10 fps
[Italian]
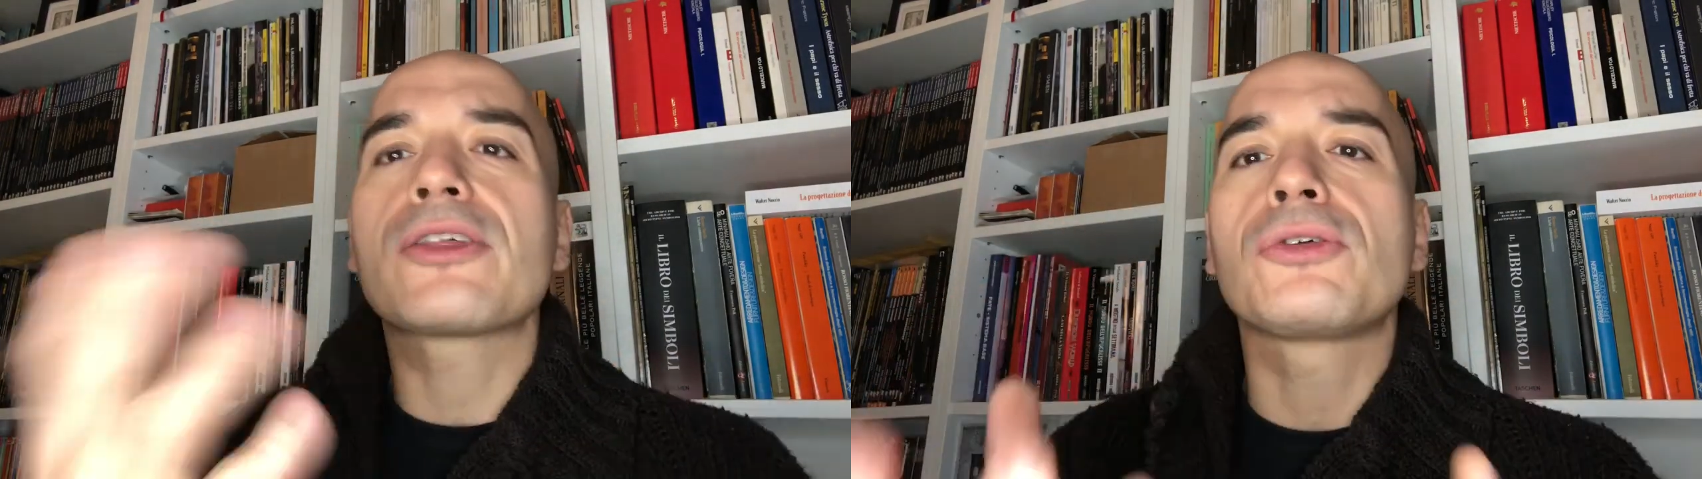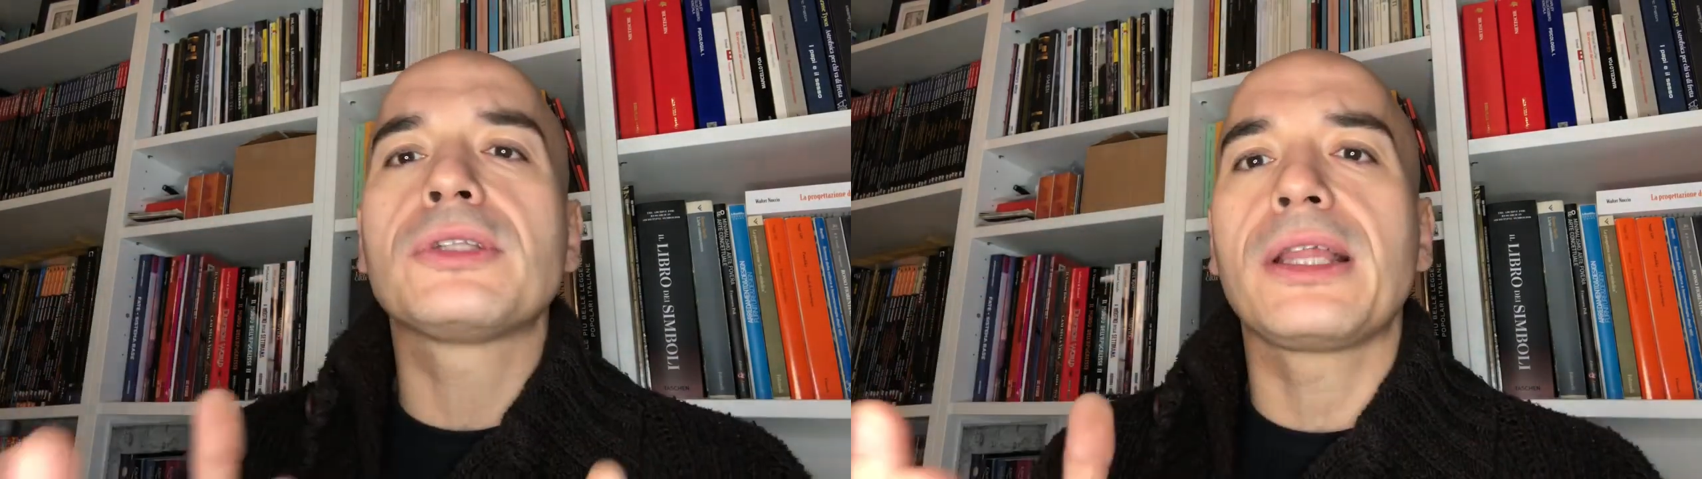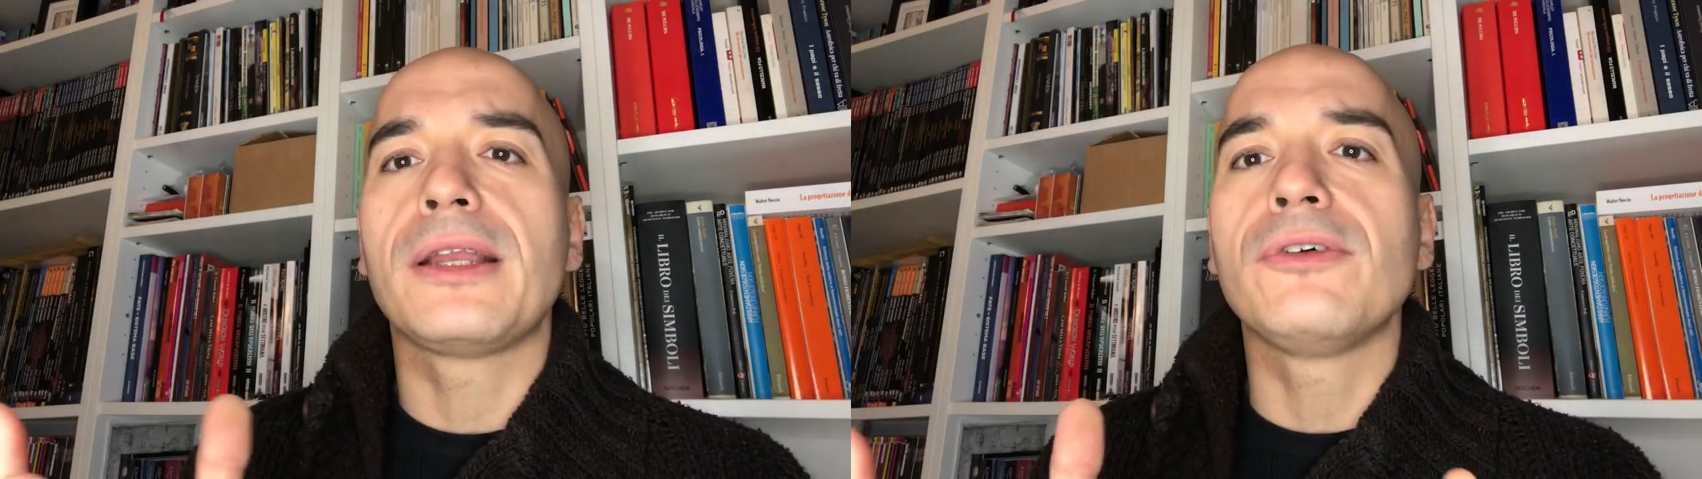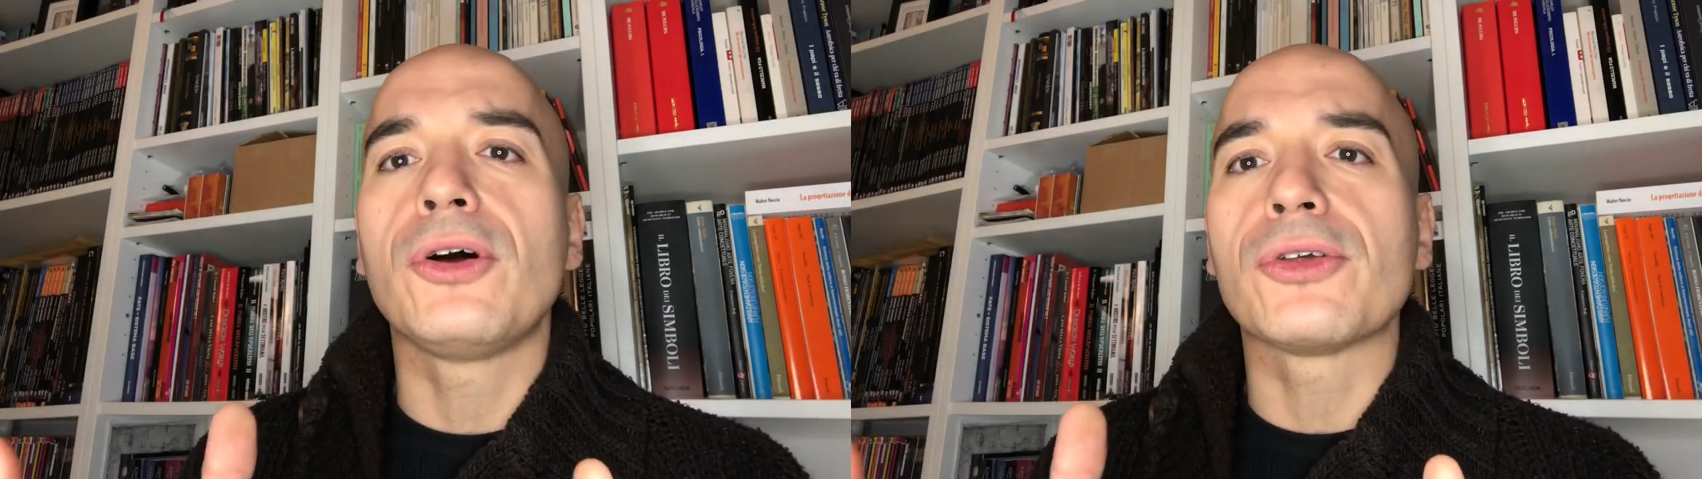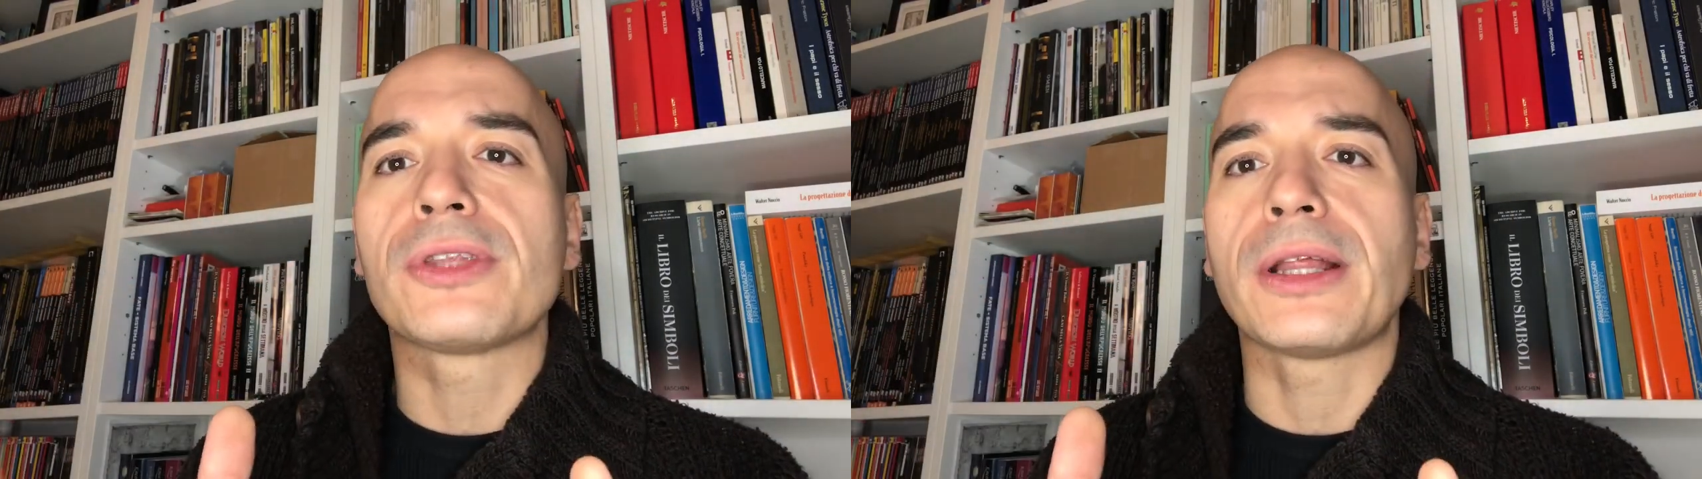ascoltare le
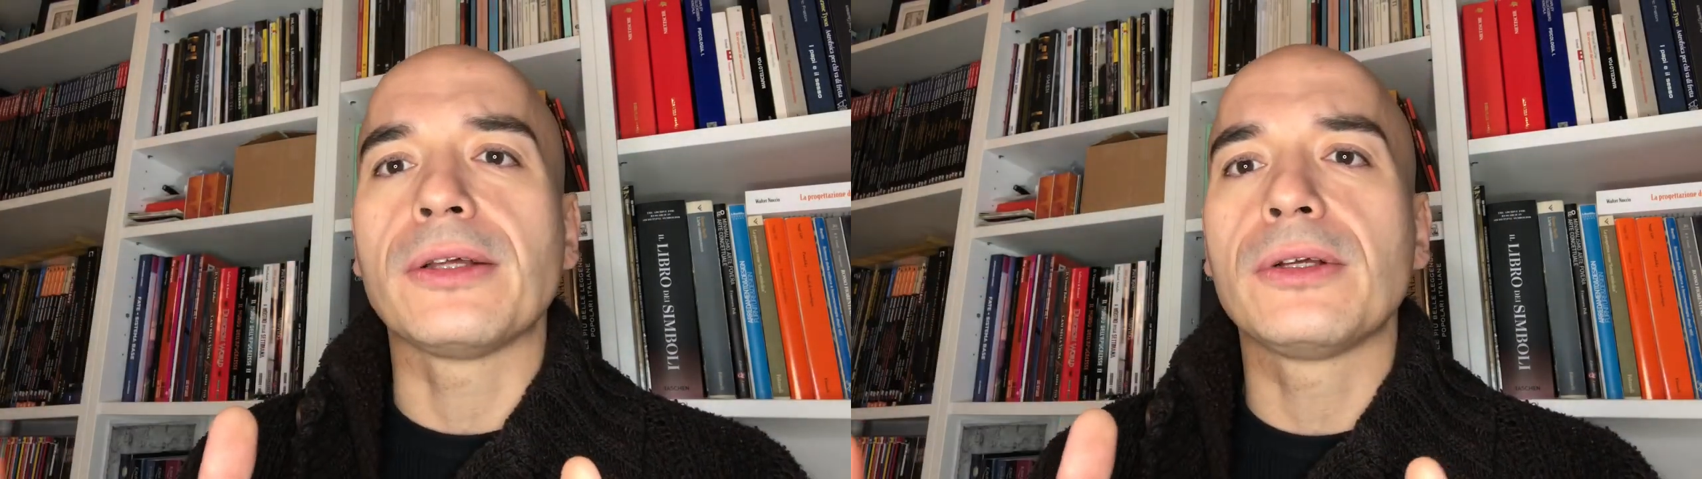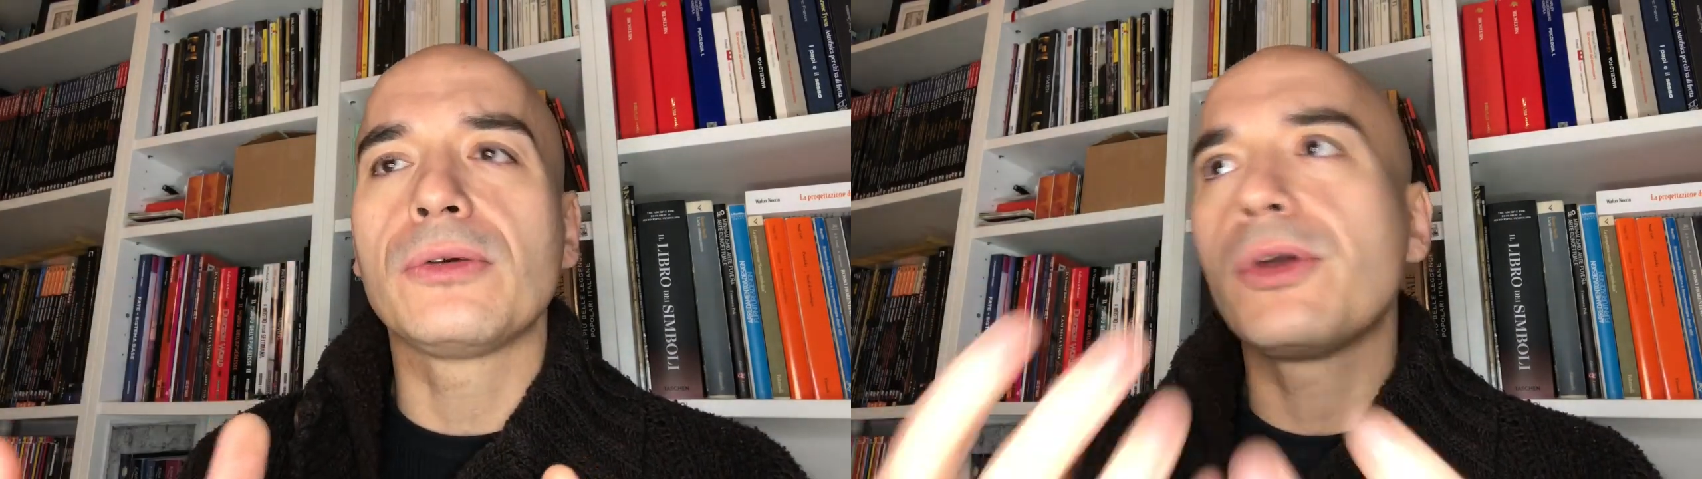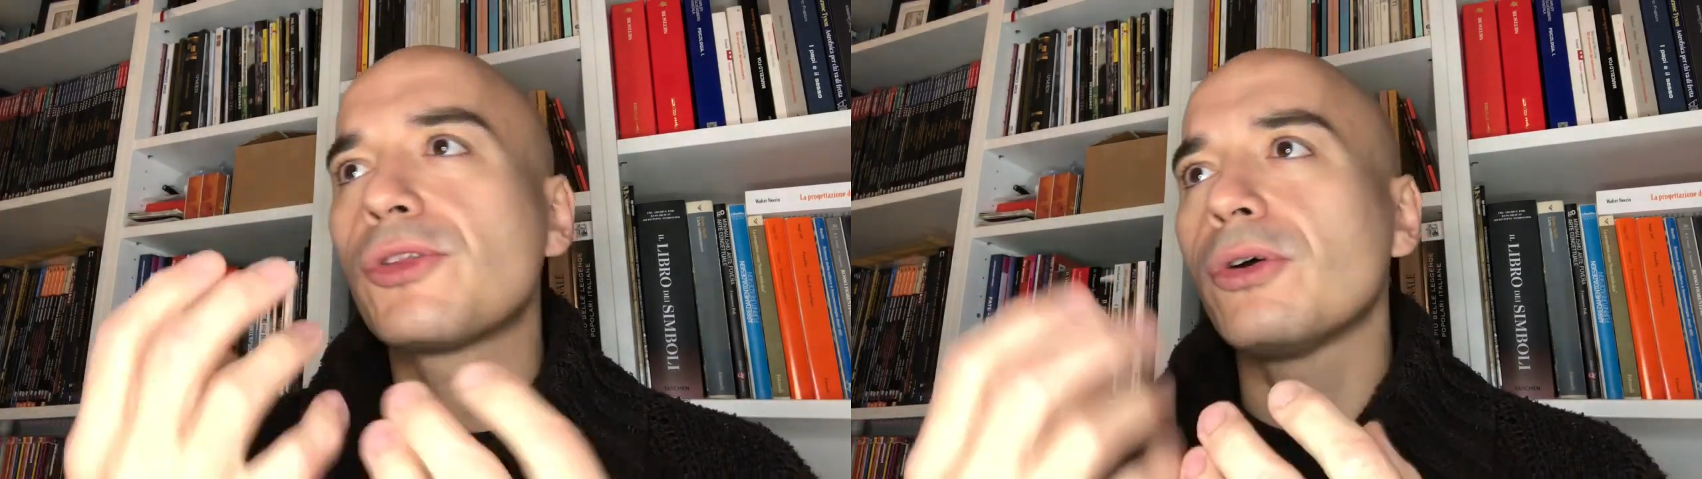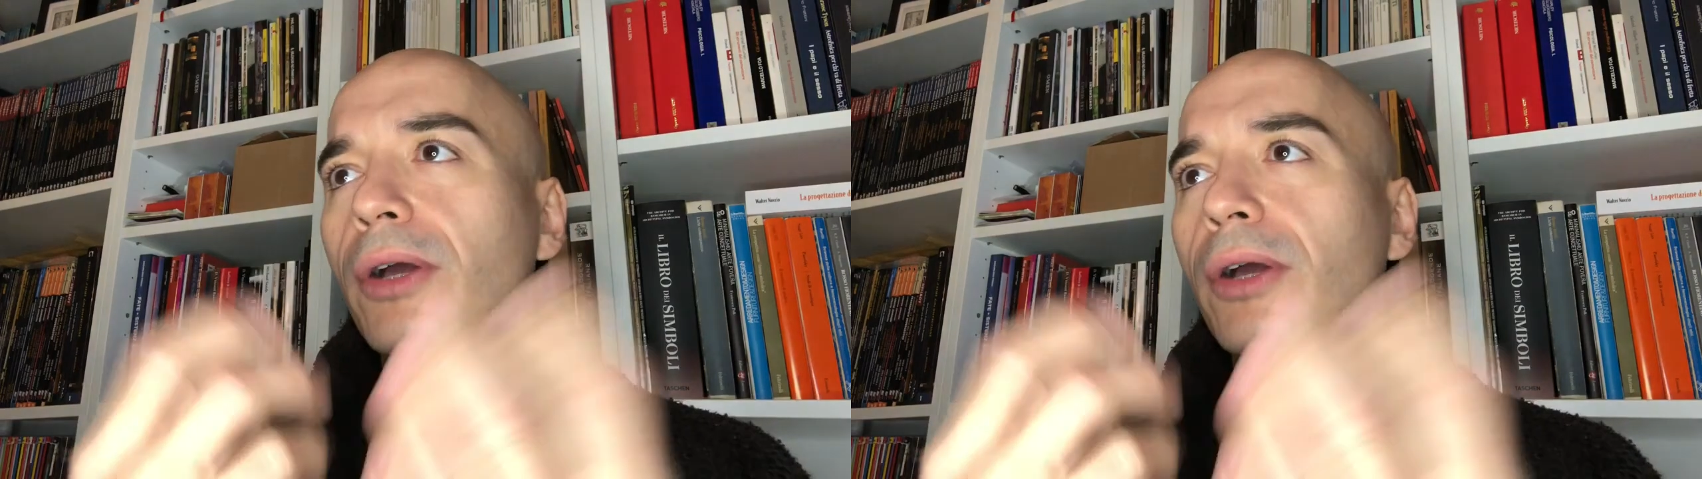vostre. Questo è